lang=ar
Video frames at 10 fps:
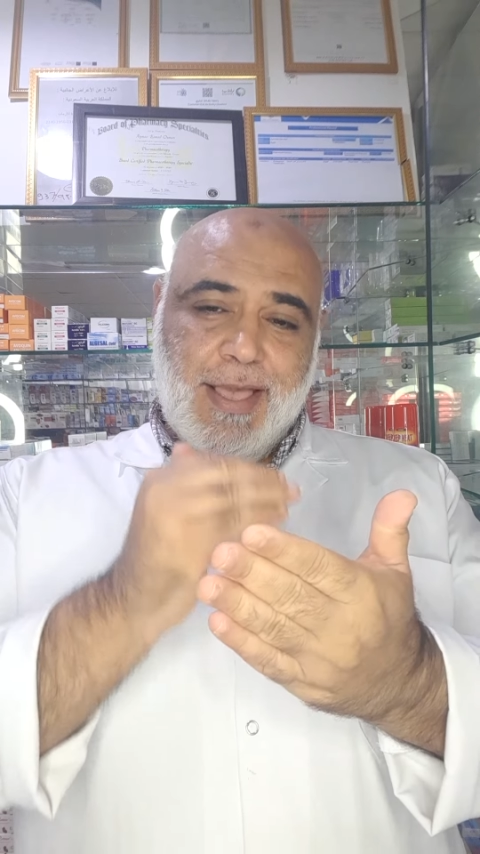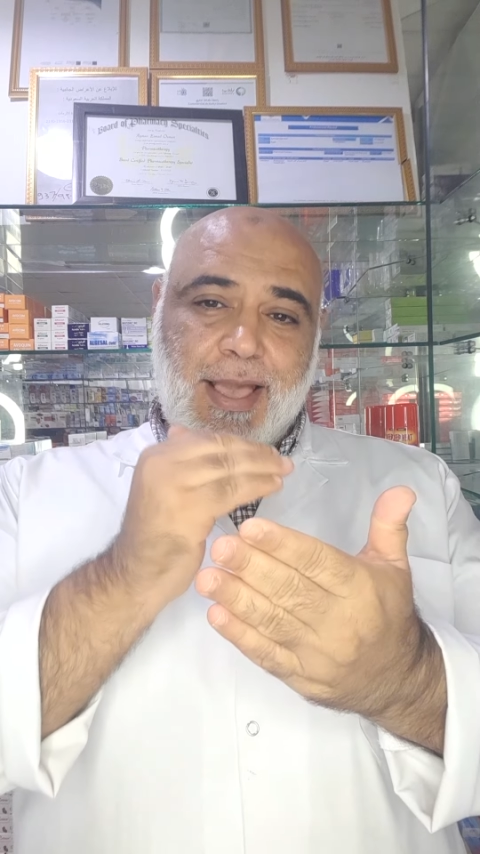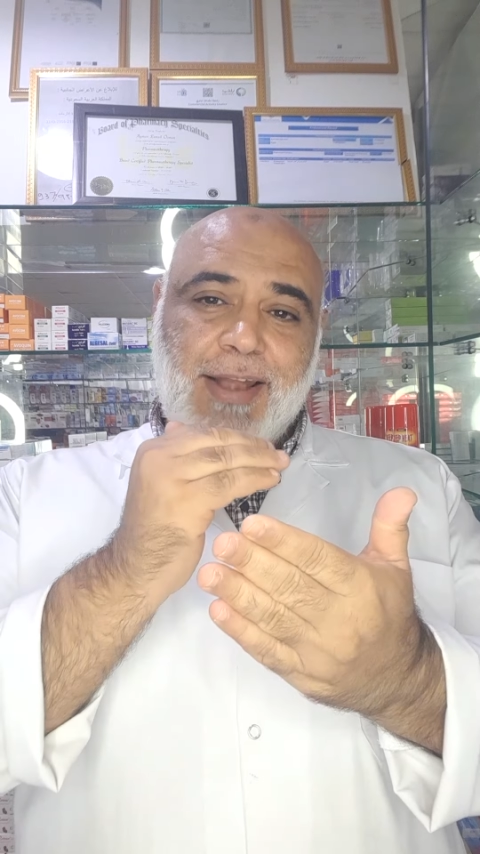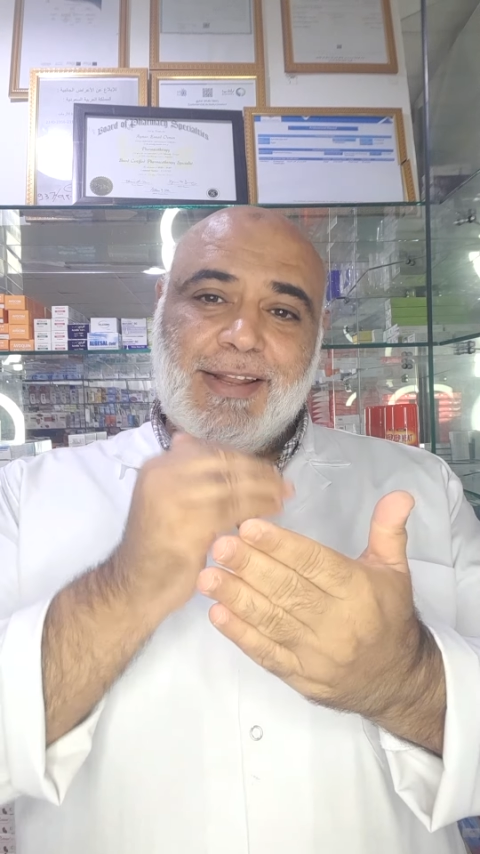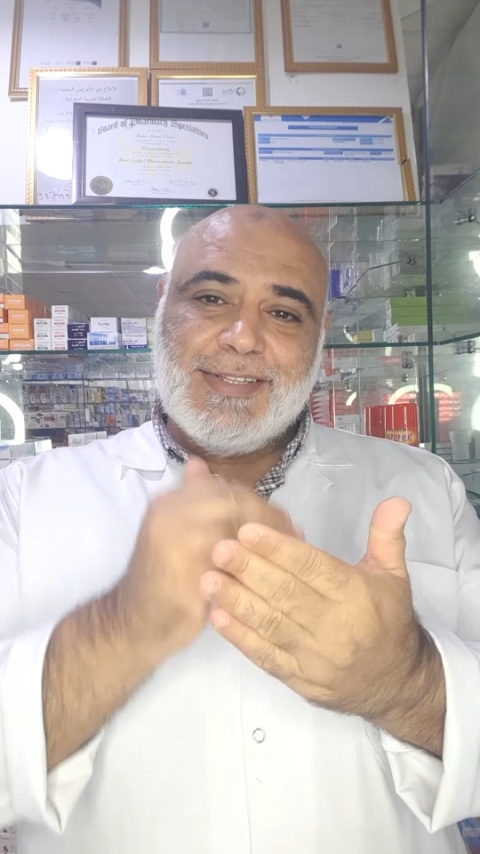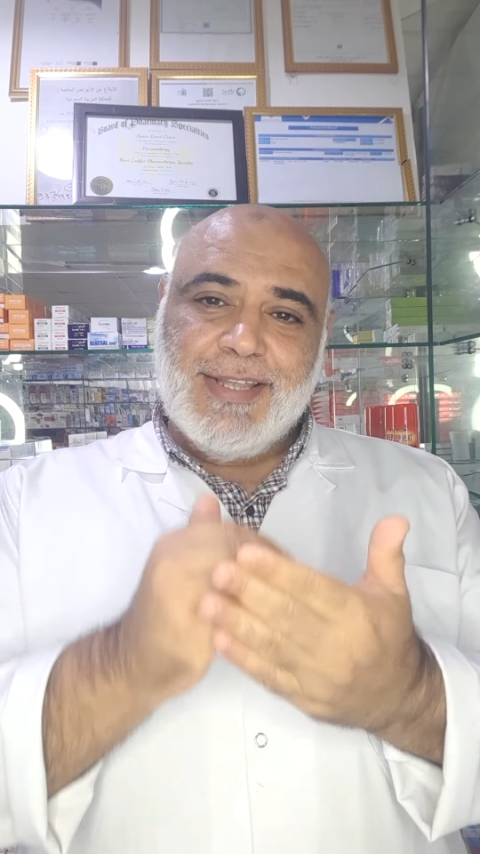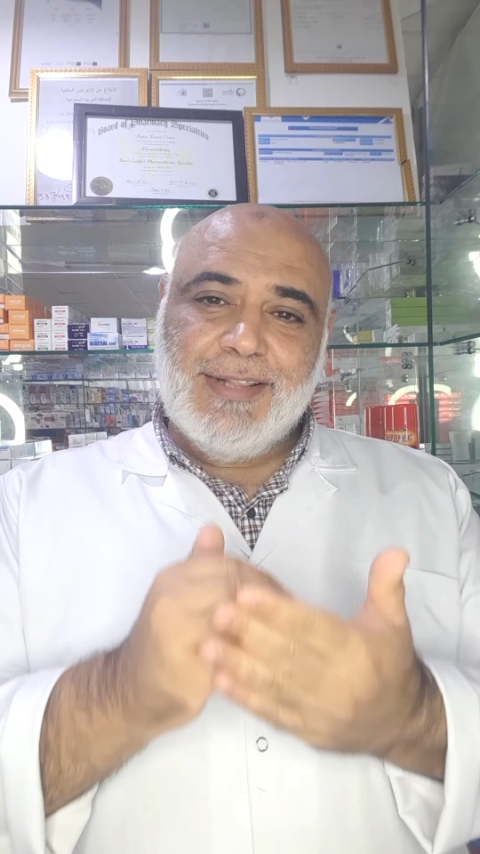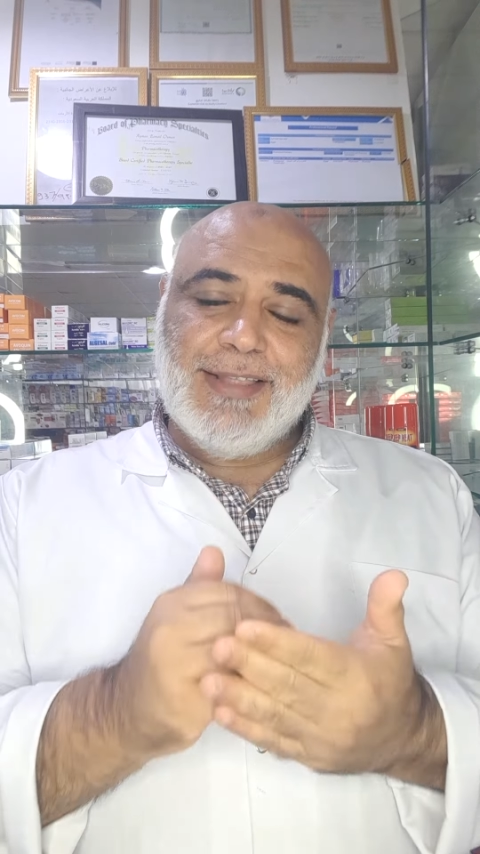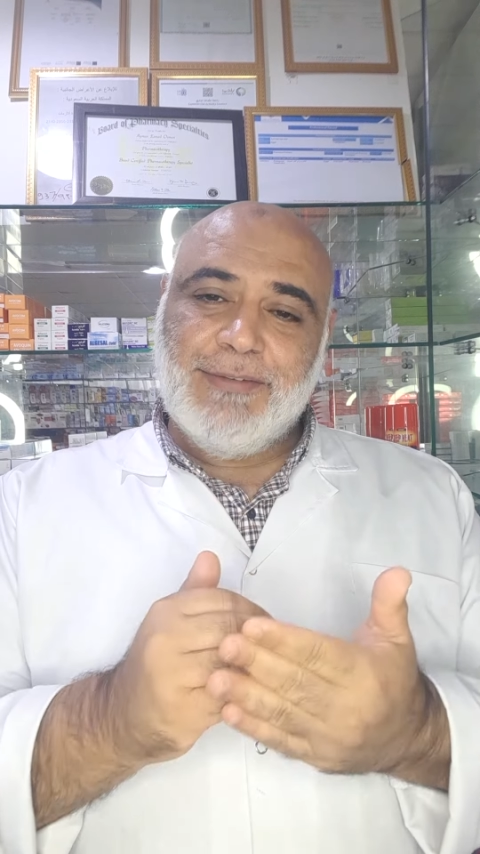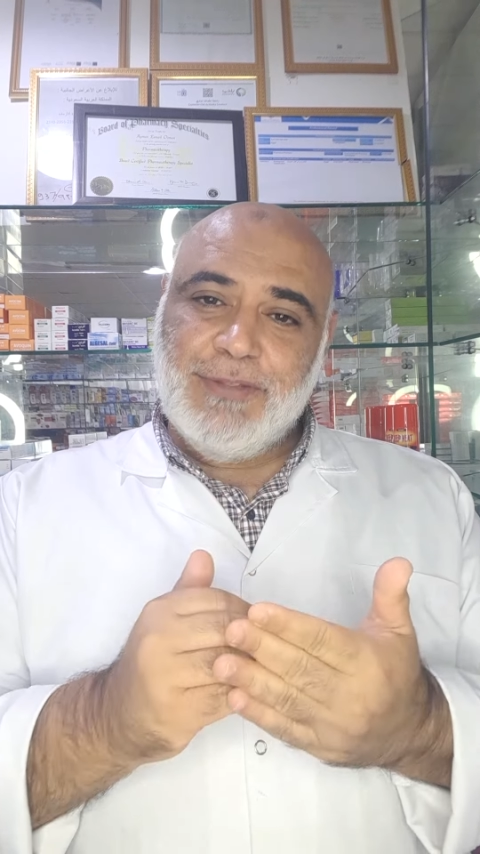هل
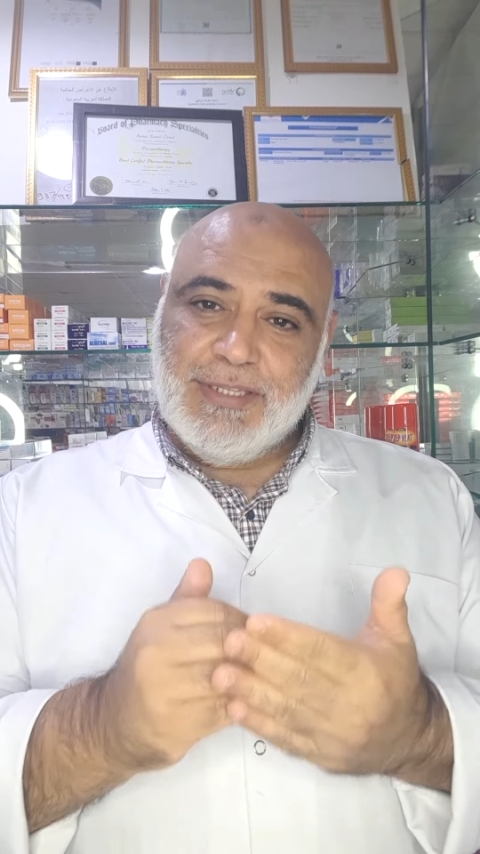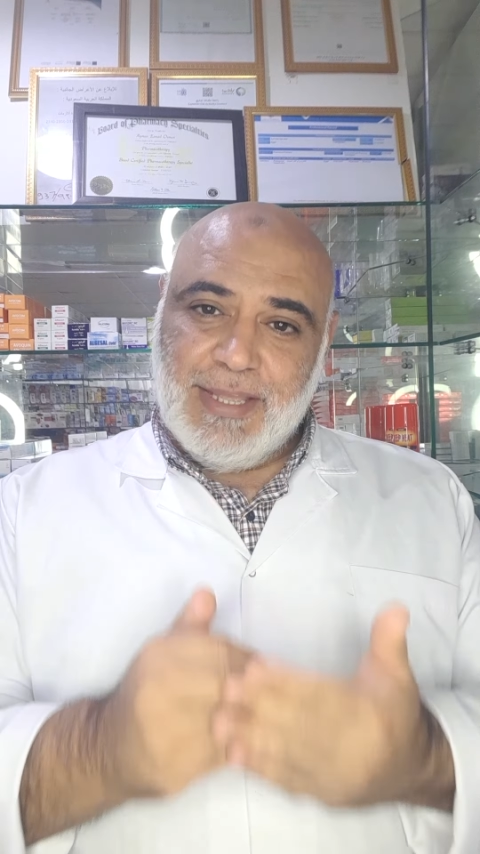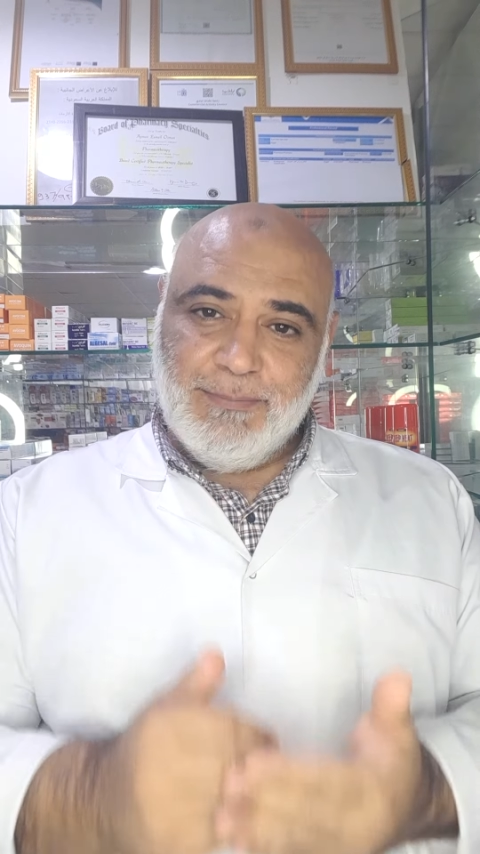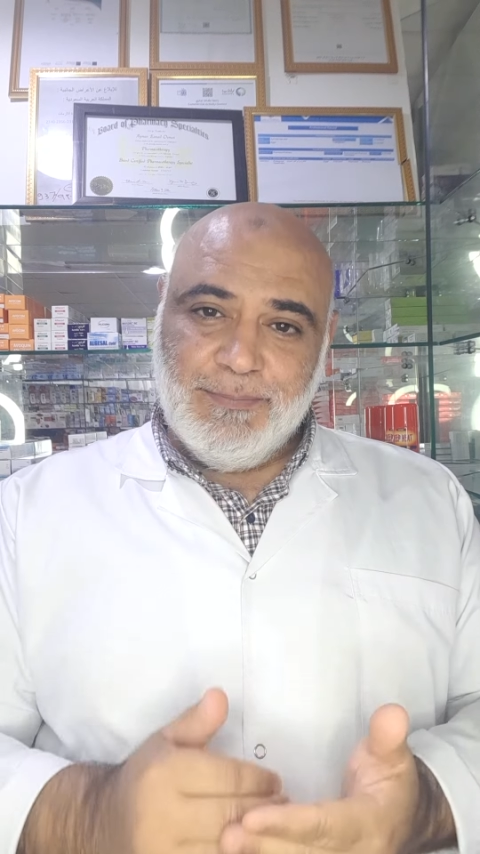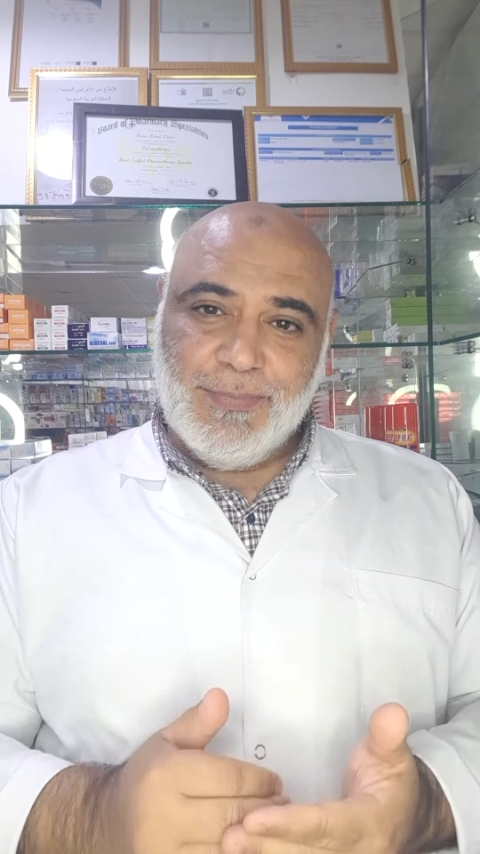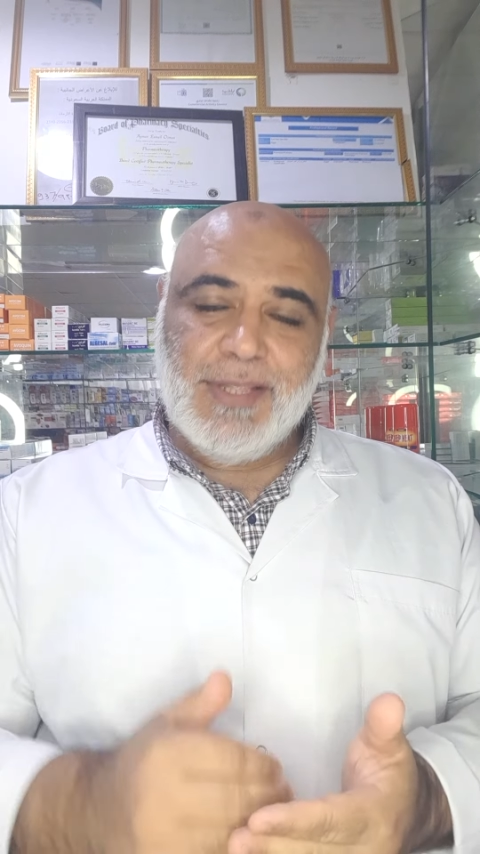الاسهال ده فيه دم